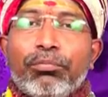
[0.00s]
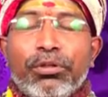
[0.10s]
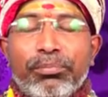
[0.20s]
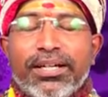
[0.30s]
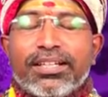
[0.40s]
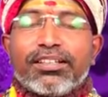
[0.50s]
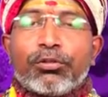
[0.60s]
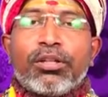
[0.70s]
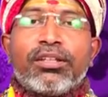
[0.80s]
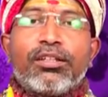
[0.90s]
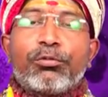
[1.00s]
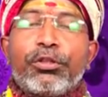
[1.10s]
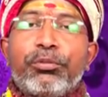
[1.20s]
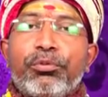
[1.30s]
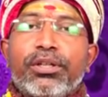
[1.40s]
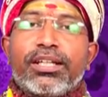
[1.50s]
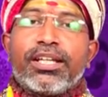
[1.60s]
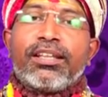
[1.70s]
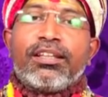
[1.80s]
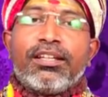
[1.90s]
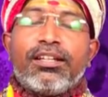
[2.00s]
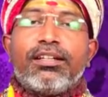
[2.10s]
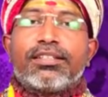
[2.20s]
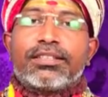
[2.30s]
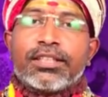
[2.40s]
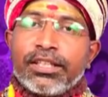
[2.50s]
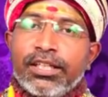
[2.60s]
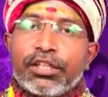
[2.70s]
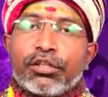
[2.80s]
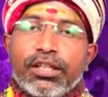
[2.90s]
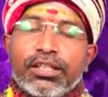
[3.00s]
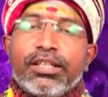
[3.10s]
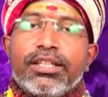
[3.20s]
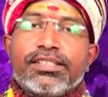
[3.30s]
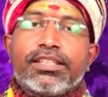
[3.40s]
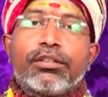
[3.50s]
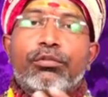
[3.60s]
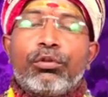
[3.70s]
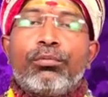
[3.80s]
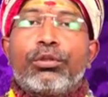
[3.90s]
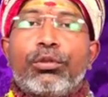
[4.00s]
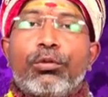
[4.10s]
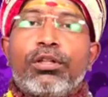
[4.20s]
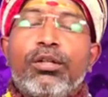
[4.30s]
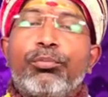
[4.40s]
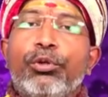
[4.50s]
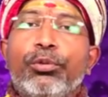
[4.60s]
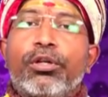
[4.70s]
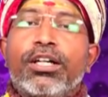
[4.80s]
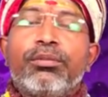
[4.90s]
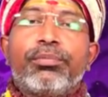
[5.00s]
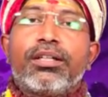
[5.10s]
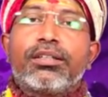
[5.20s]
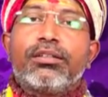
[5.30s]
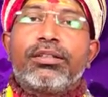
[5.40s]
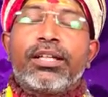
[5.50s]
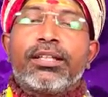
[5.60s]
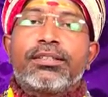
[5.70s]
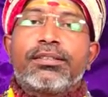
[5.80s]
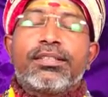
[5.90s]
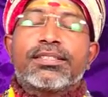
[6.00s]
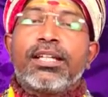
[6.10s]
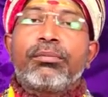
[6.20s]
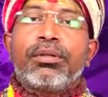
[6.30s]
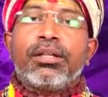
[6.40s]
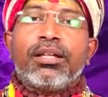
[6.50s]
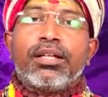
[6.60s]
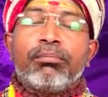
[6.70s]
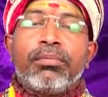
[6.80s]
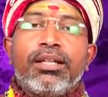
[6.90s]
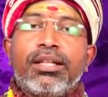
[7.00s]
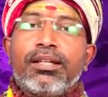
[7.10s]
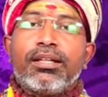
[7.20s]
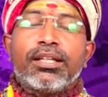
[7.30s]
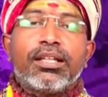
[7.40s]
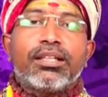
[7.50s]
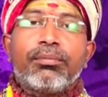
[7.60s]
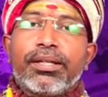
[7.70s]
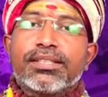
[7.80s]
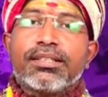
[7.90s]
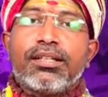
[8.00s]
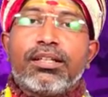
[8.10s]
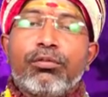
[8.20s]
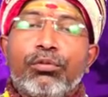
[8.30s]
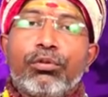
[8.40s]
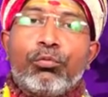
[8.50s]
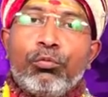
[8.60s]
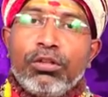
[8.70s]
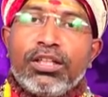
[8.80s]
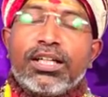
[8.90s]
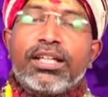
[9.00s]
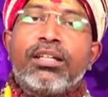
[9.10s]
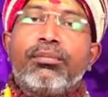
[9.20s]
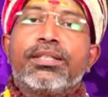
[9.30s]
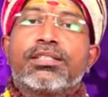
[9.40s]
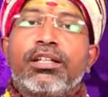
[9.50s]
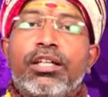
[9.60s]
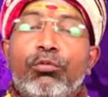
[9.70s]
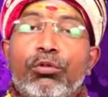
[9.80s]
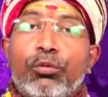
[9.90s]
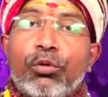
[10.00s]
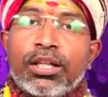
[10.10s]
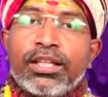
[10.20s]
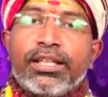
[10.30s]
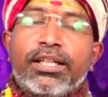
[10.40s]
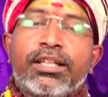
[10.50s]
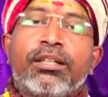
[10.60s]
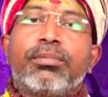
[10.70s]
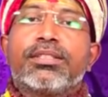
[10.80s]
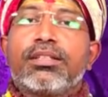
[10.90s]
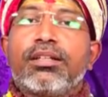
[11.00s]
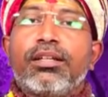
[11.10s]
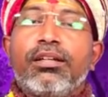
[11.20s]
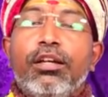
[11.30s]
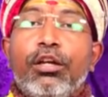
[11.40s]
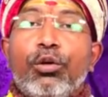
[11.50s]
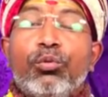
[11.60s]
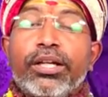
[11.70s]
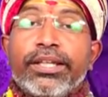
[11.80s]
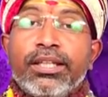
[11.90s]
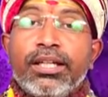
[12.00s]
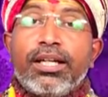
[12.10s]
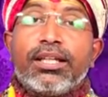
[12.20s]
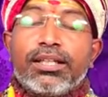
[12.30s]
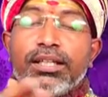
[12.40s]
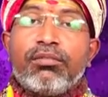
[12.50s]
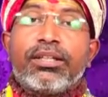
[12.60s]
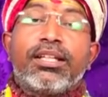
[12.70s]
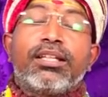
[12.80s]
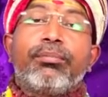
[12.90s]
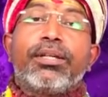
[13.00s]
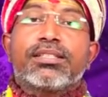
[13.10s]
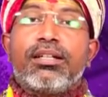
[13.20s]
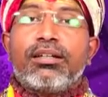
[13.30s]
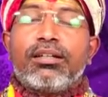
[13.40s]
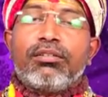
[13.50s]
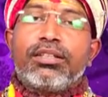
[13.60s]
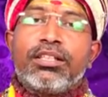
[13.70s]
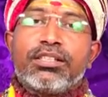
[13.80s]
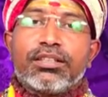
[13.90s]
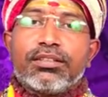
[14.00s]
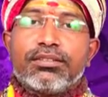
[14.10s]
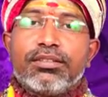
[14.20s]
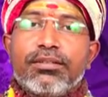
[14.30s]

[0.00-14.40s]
போய் பாருங்கள் குழந்தைங்களை கூட்டிகிட்டு போங்க நீங்கள் எந்த சென்னையிலே இருக்கவங்களாம் இன்னும் ஈஸி குடும்பத்தோடு ஒரு நாள் போய் உட்காந்து பாருங்கள் நீங்கள் செலக்ட் பண்ண எம்எல்ஏலாம் என்ன தான் பேசுகிறாங்க உங்கள் உங்களுக்காக என்ன பேசுகிறாங்க உங்கள் குழந்தைக்காக என்ன பேசுகிறாங்க உங்கள் எதிர்காலத்துக்காக அவங்க என்ன தான் பேசுகிறாங்கன்னாலும் தெரிஞ்சுக்கலாம்